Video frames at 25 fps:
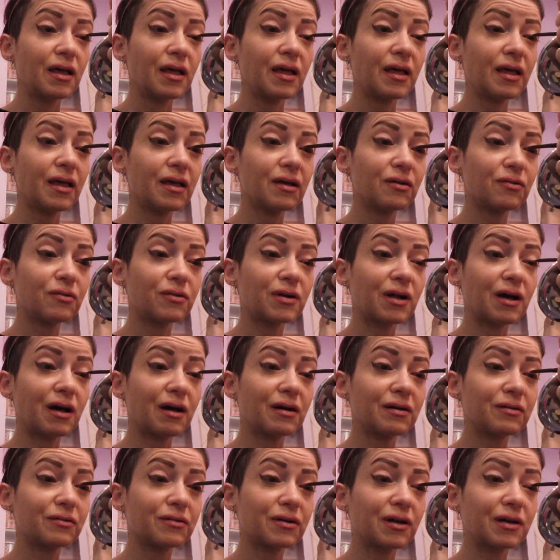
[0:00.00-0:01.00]
E
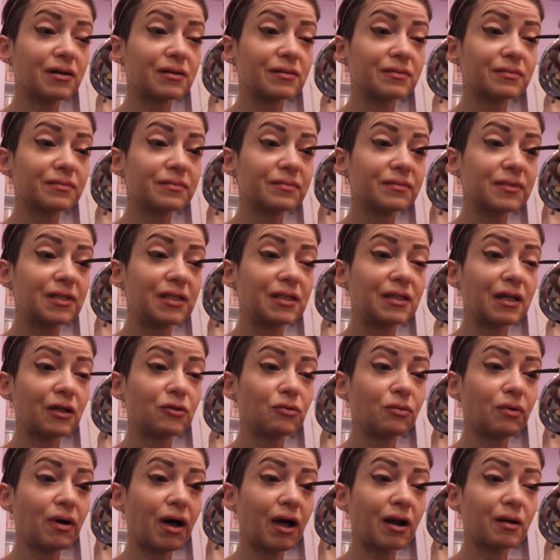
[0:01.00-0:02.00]
ora, ora, di
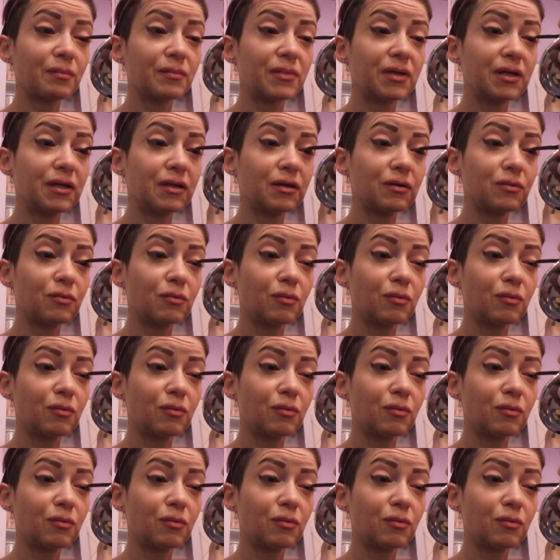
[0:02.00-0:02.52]
tatuarmi